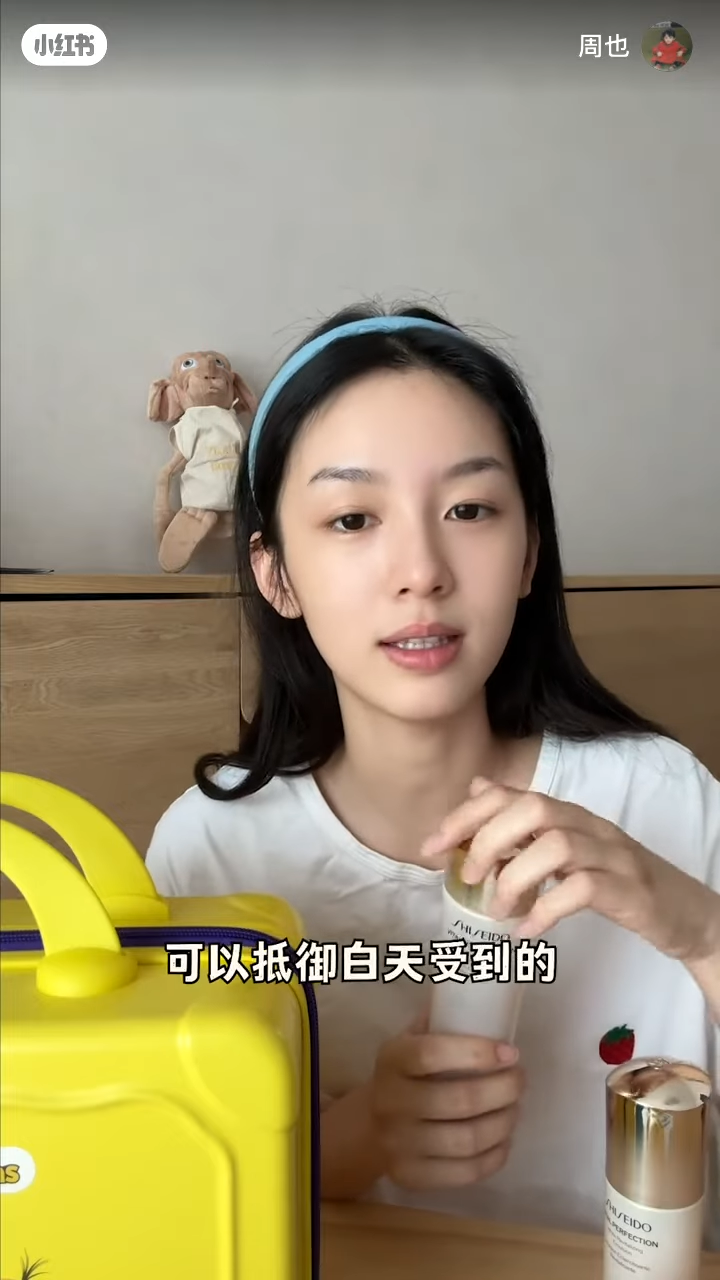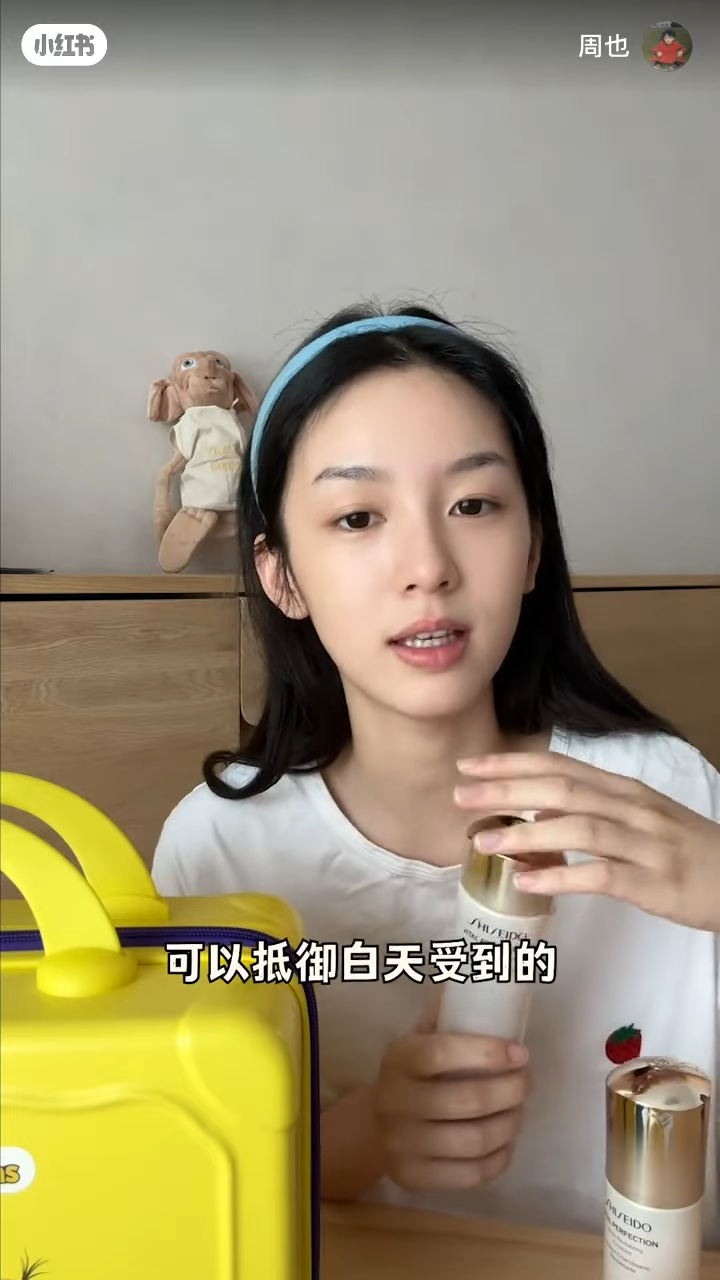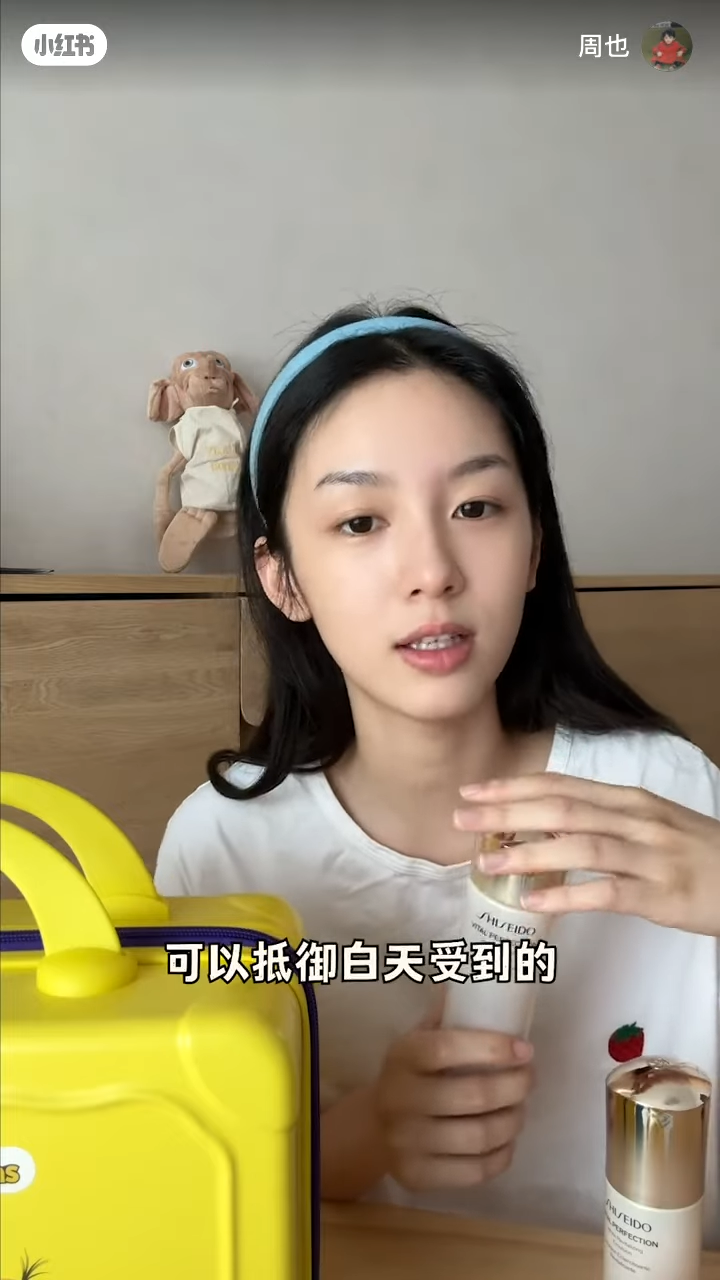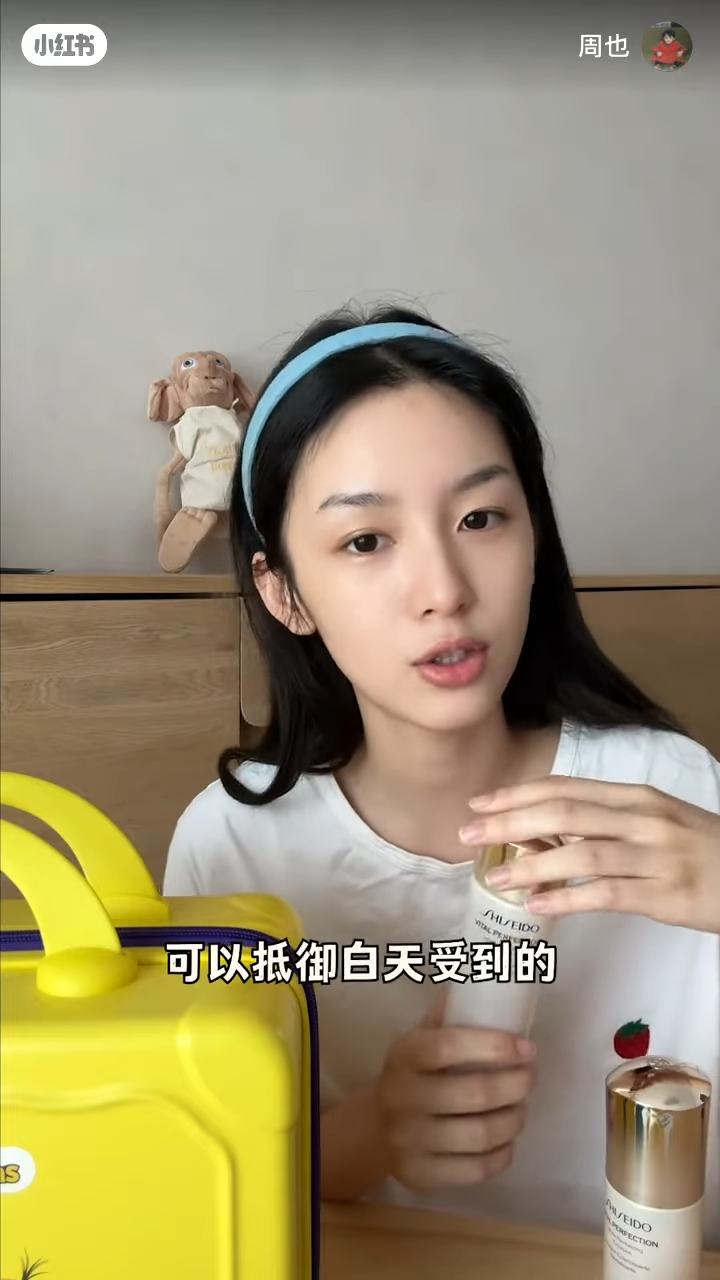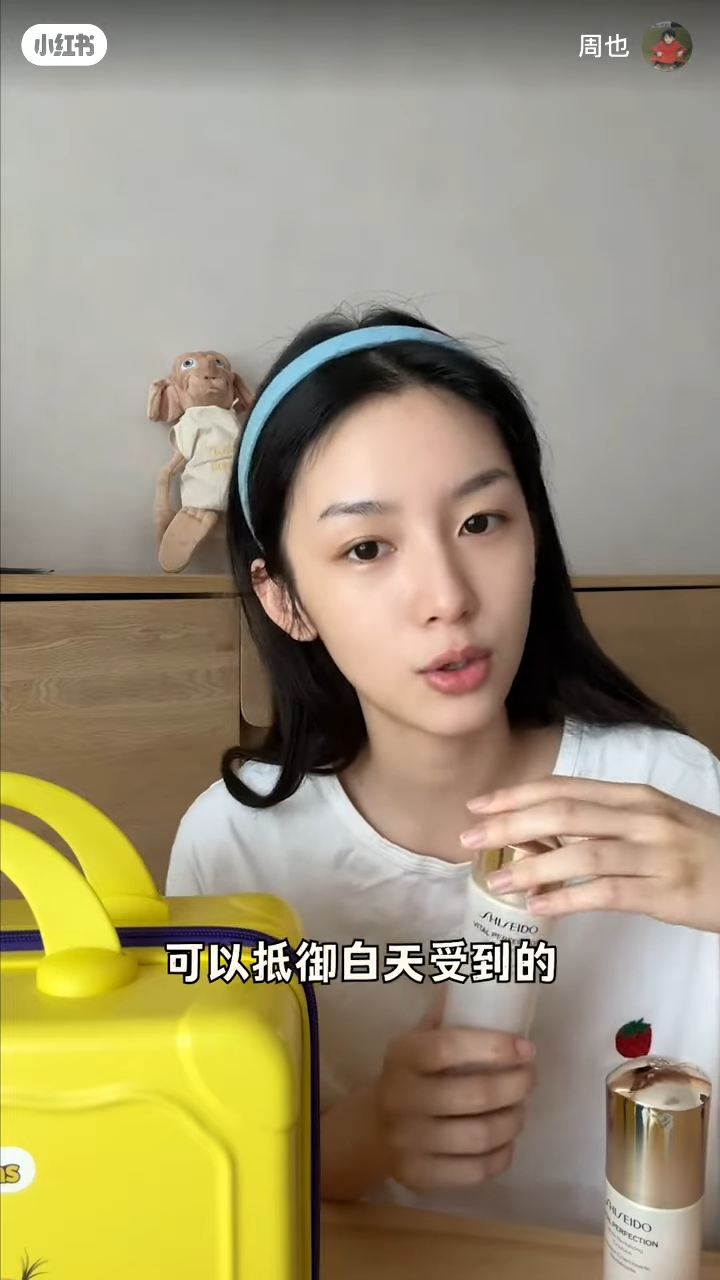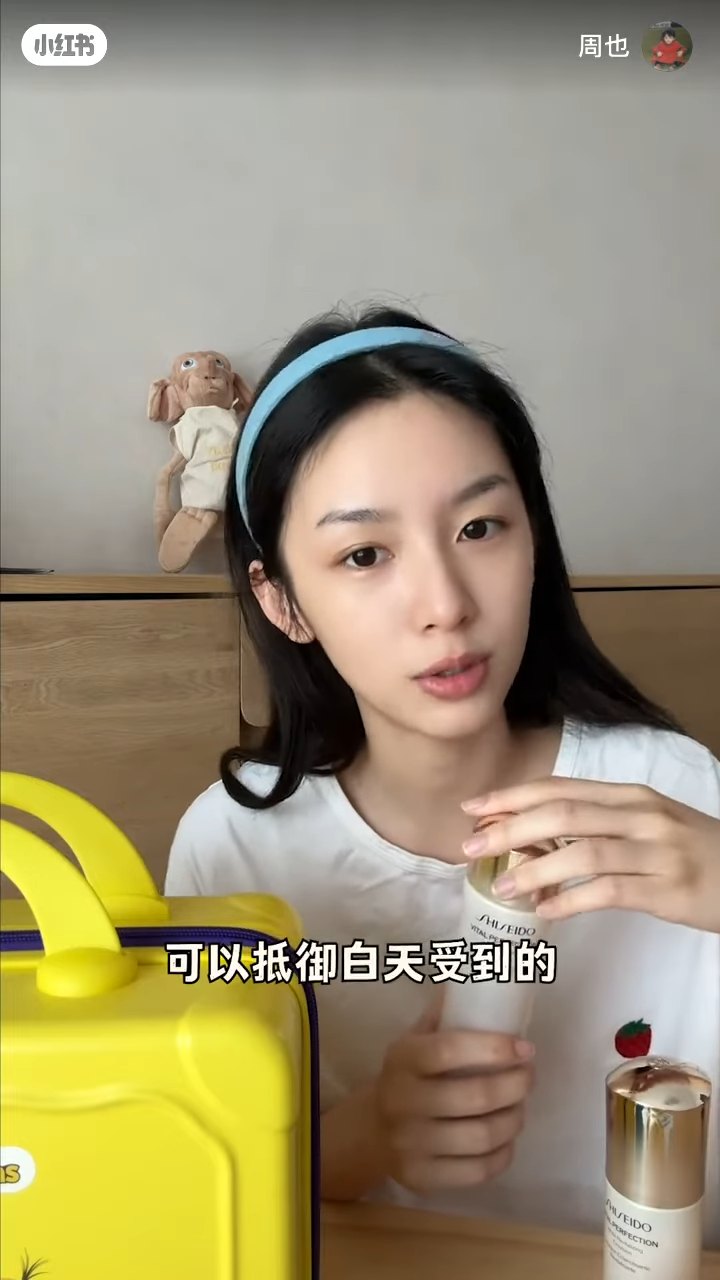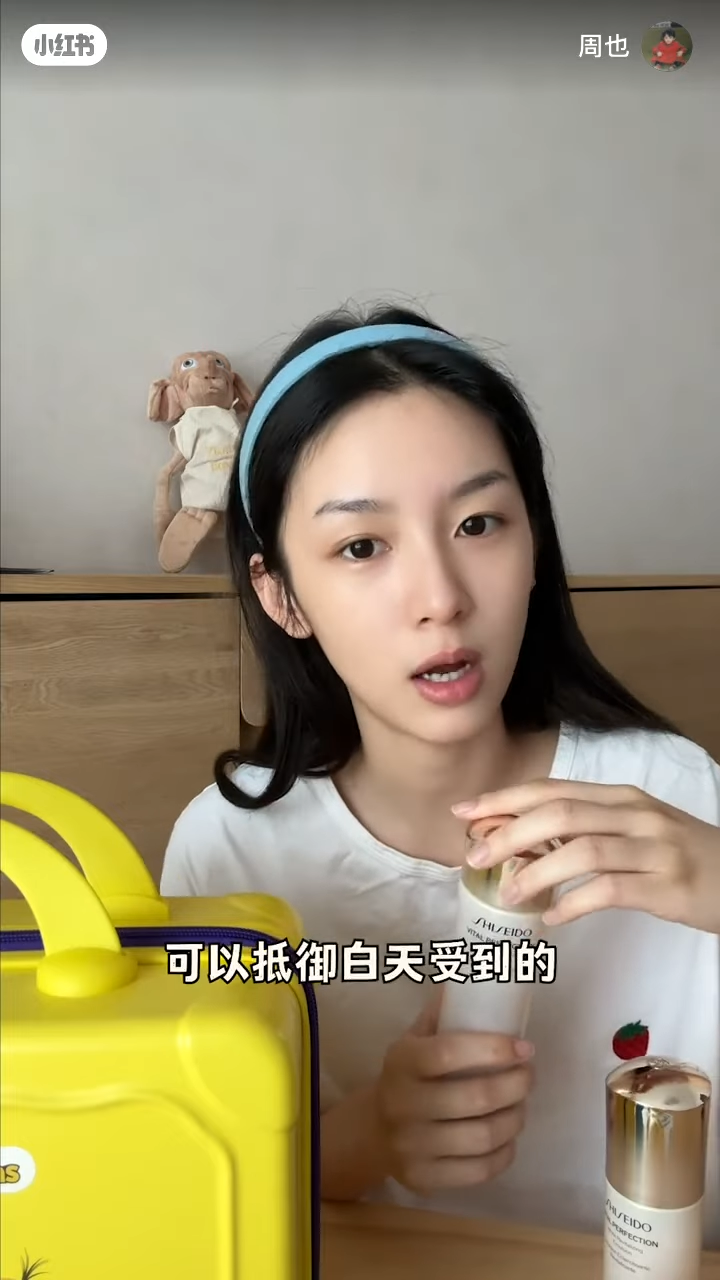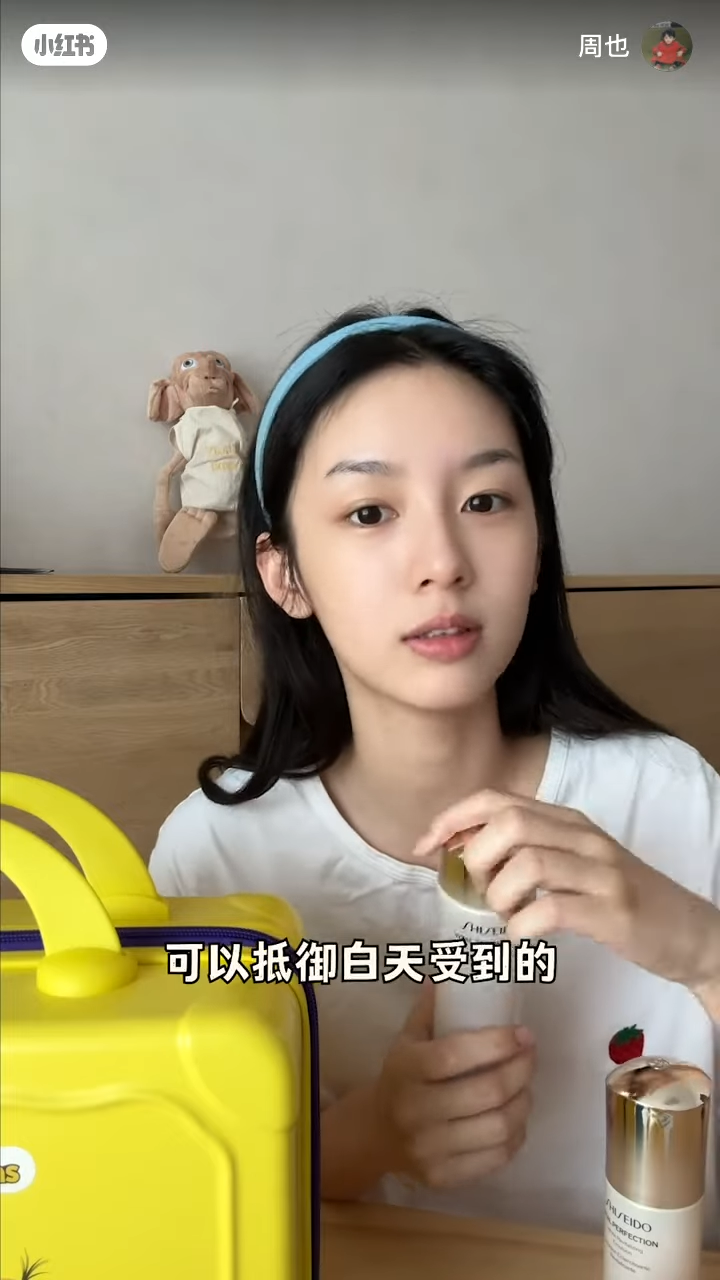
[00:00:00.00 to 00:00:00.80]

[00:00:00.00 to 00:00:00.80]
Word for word: 天受到